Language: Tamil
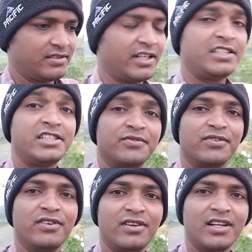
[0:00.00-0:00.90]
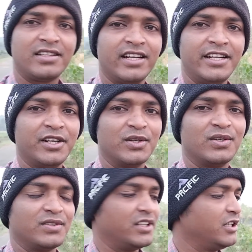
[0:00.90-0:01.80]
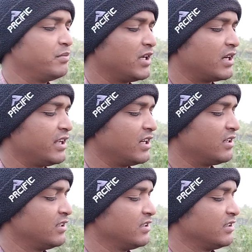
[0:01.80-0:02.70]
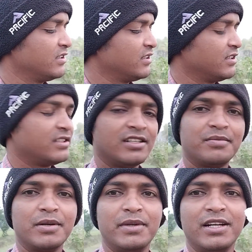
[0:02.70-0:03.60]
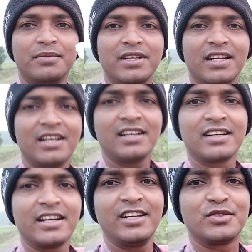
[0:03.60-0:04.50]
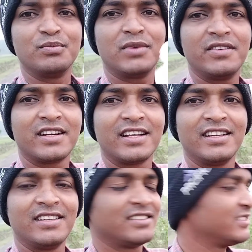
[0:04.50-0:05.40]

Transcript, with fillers: திருச்சி ஃபுல்லாக தேடி இருக்கோம் எதுவுமே கிடைக்கல இப்போ எப்படி இருக்குது பார்த்தீங்களா கையில் சும்மாவே கிடைக்கிது